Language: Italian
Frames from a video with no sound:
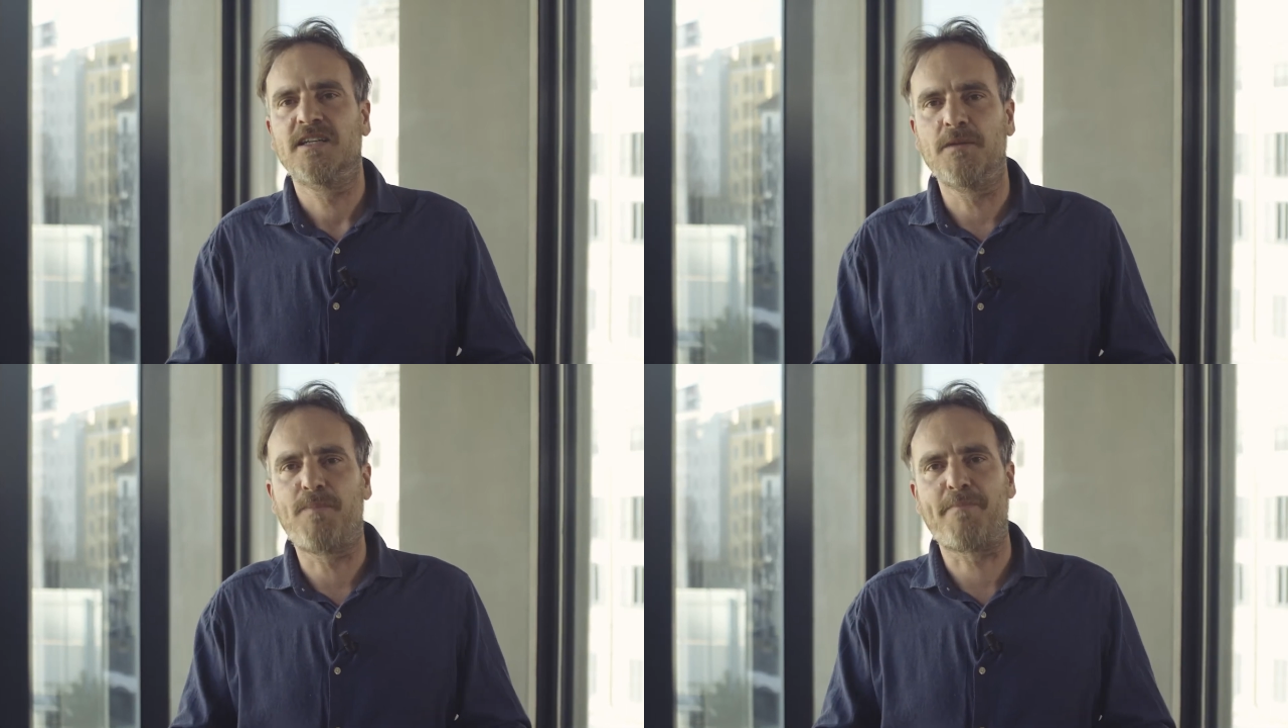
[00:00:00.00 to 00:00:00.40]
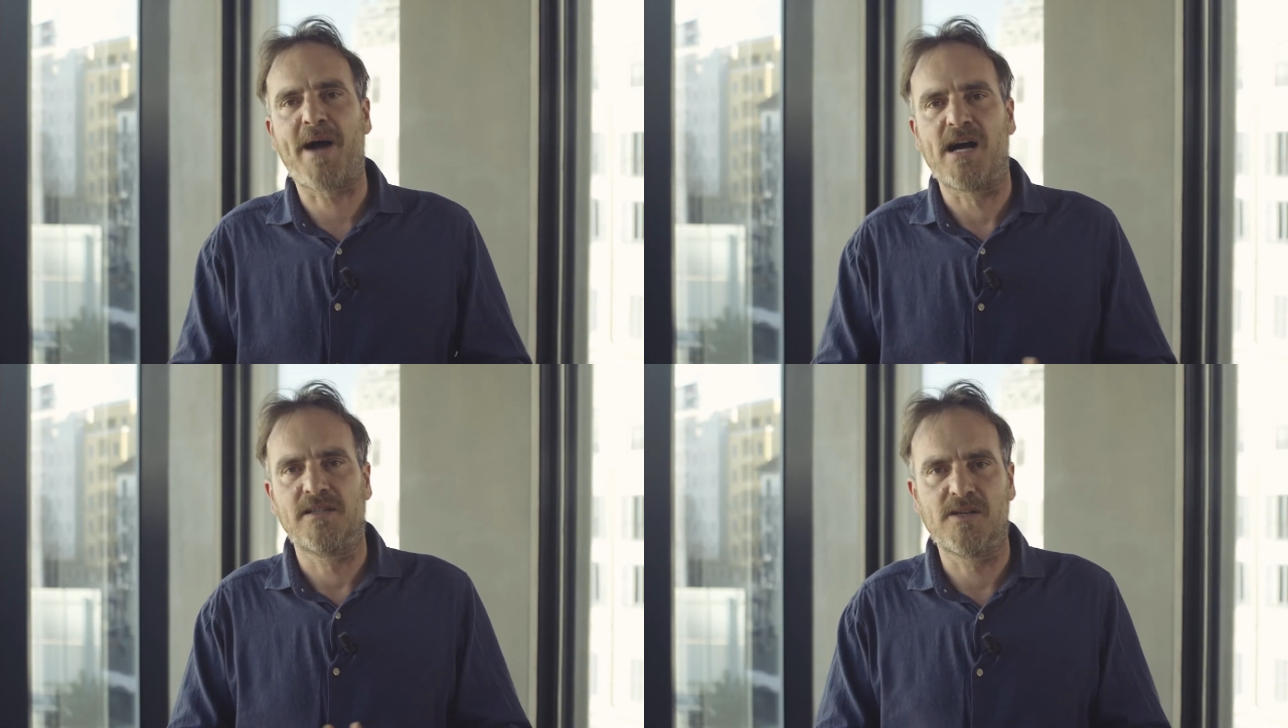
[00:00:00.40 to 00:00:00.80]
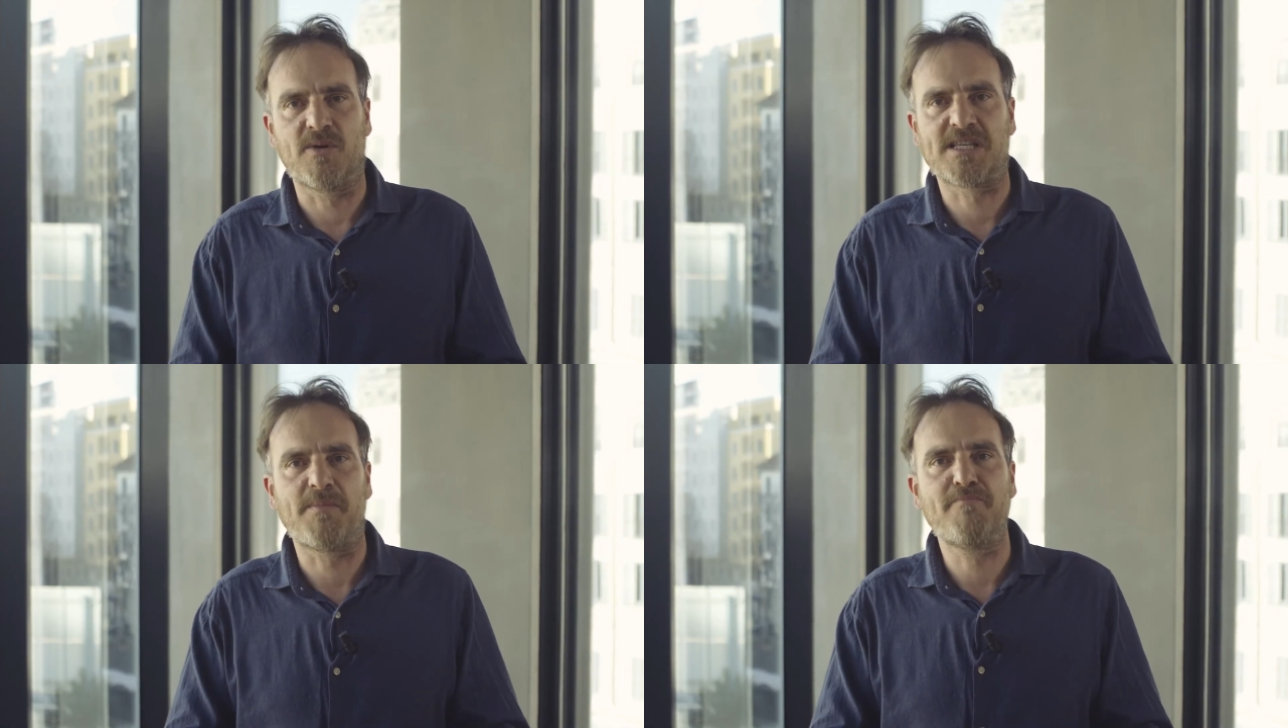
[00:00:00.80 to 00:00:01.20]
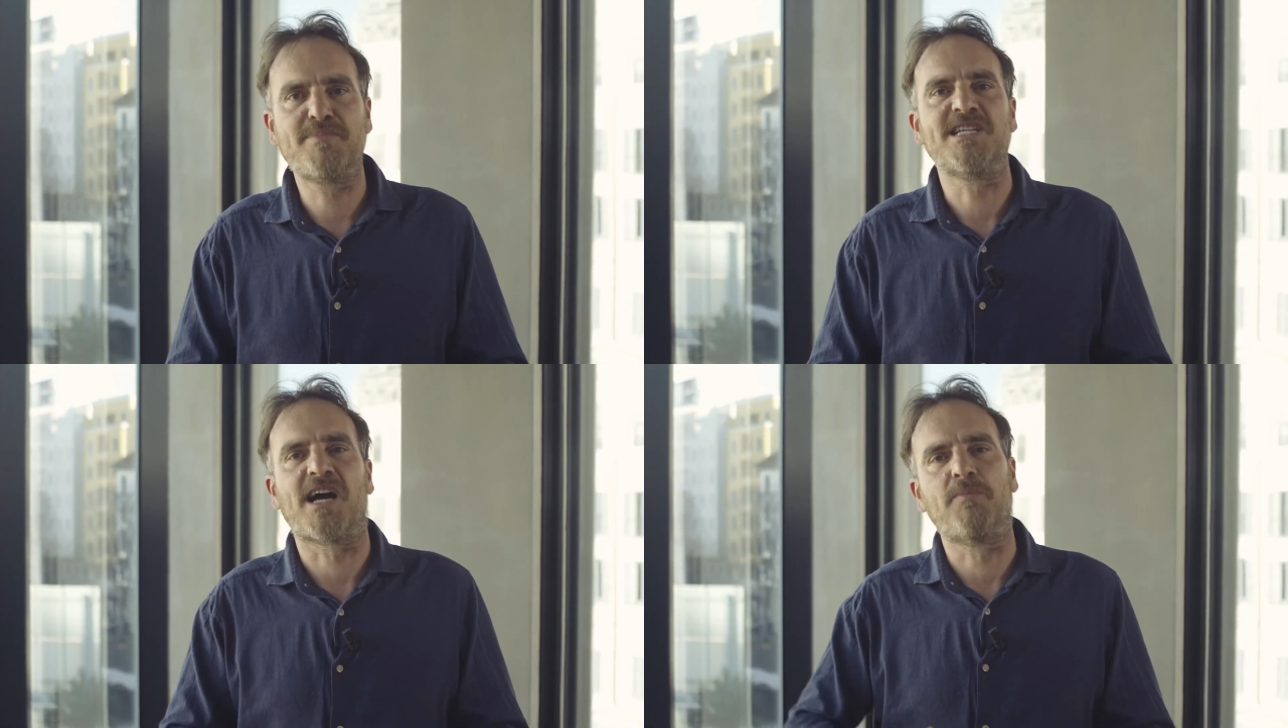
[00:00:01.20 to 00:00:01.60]
il papà di questa
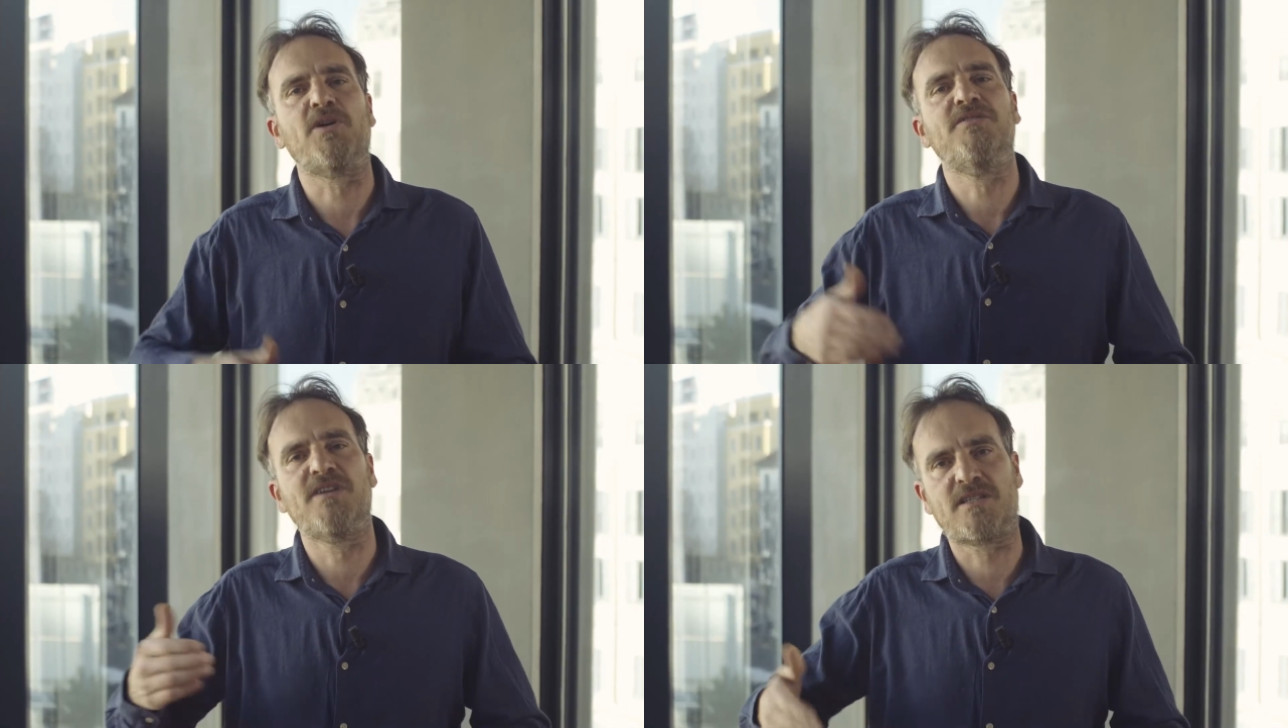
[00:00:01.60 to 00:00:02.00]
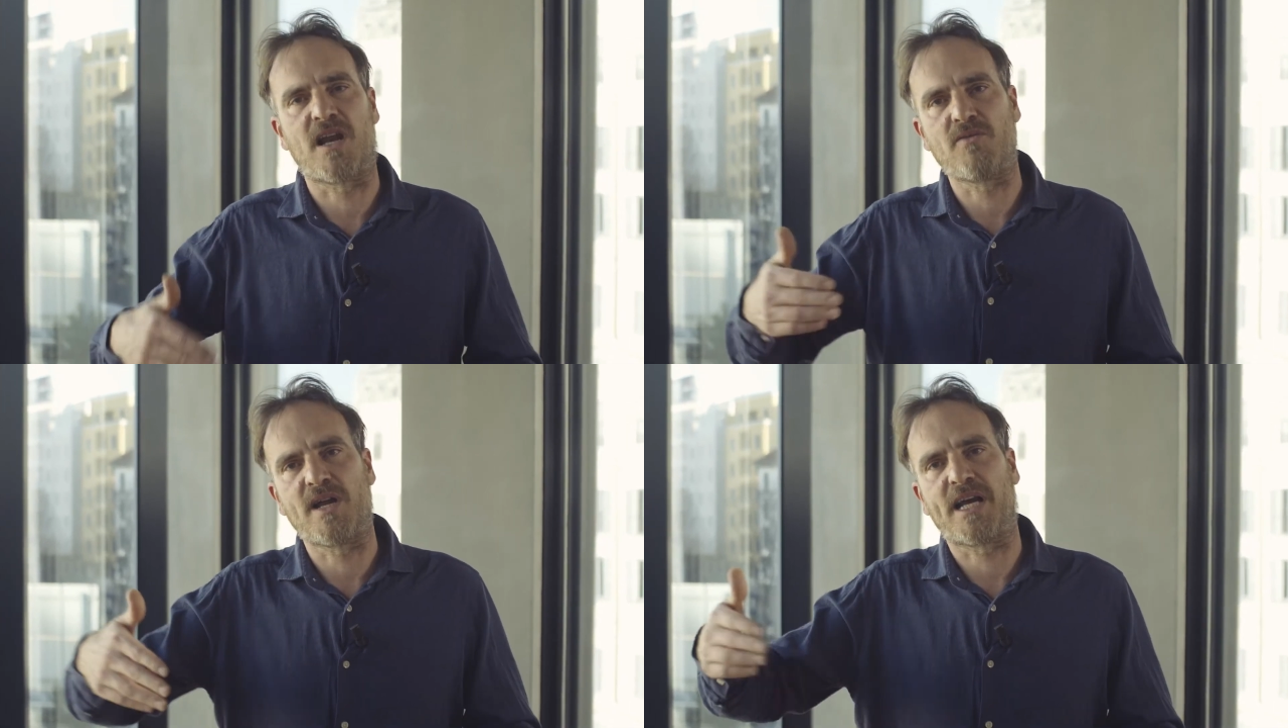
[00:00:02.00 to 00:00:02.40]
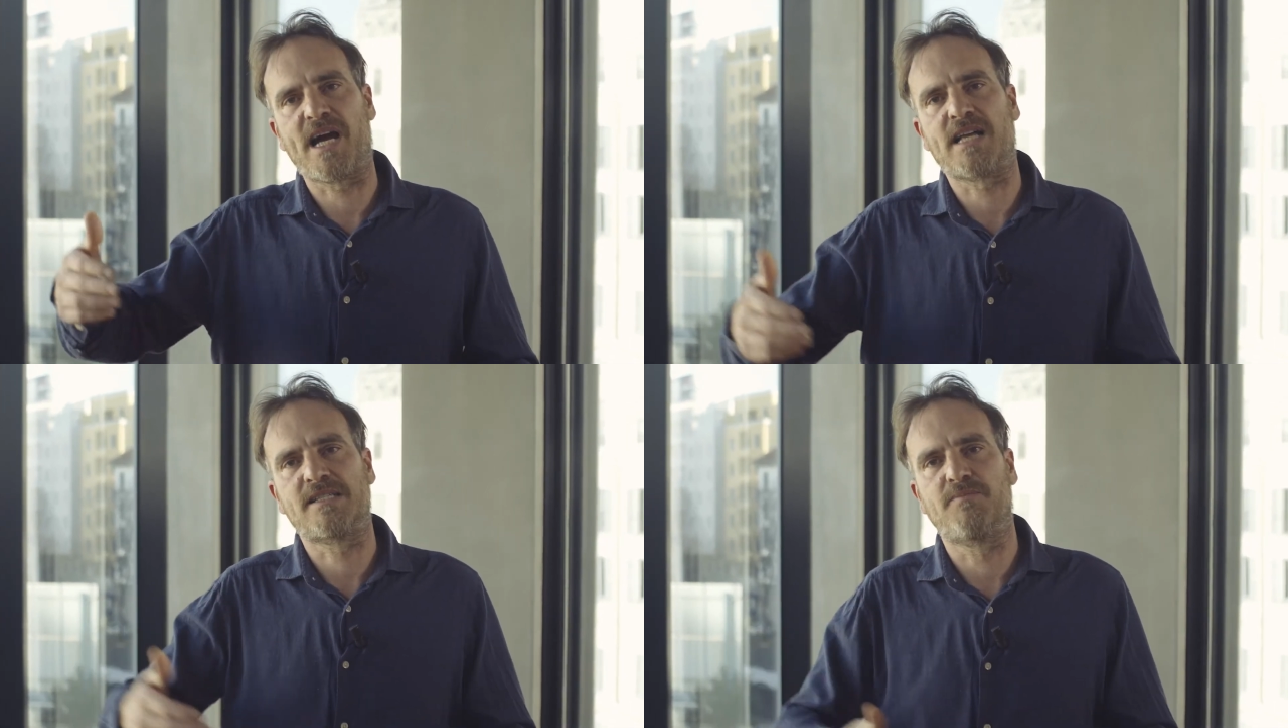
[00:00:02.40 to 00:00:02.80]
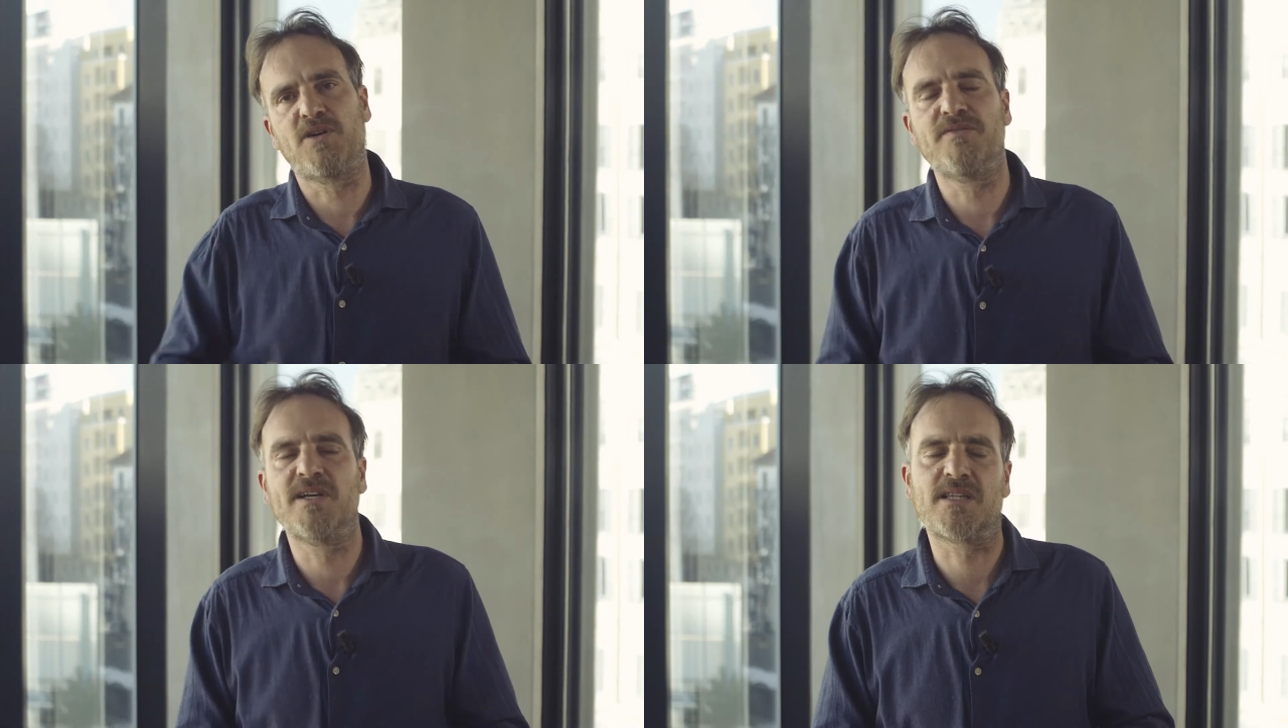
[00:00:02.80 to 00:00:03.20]
bambina, che poi diventerà una ragazza e
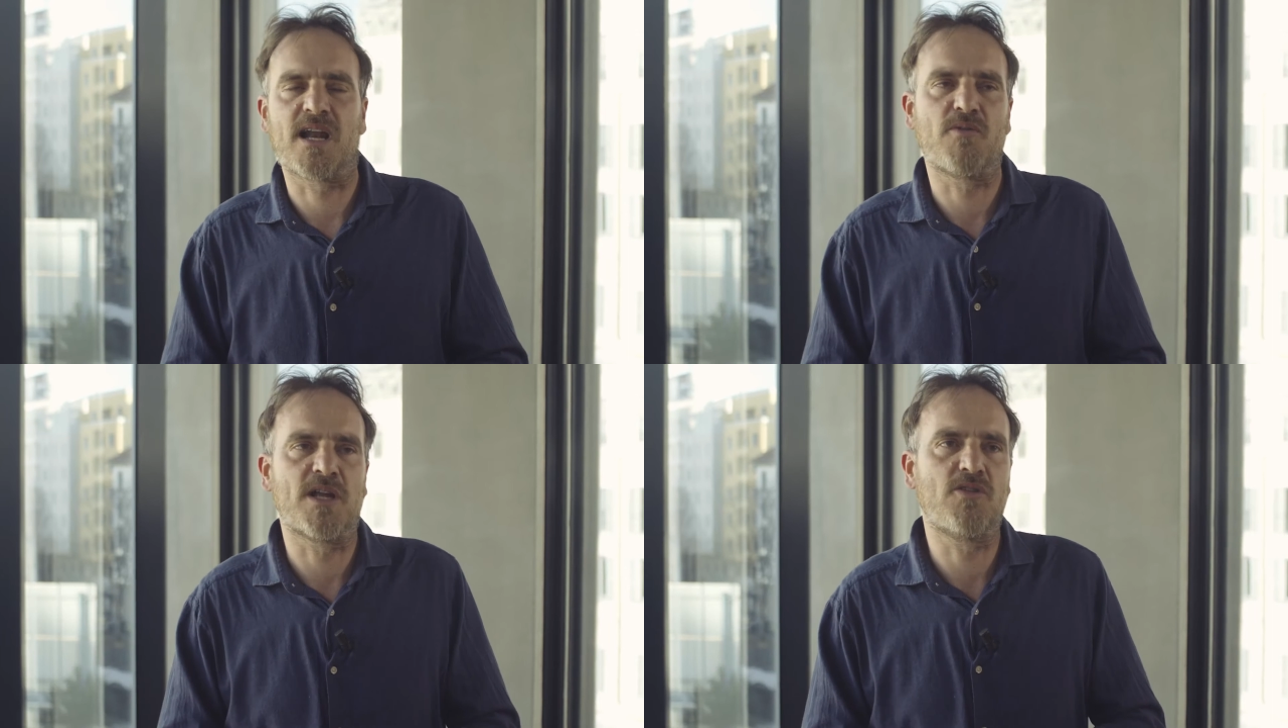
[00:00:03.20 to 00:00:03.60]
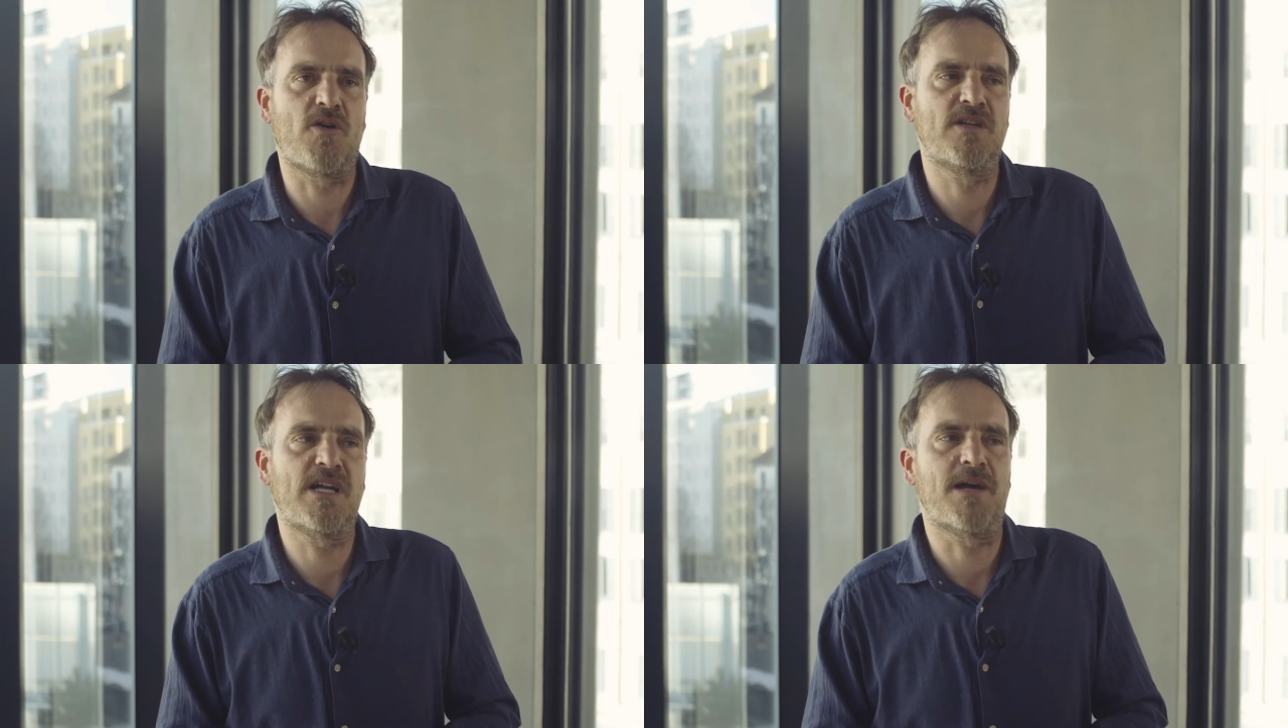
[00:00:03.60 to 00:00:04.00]
poi diventerà una donna,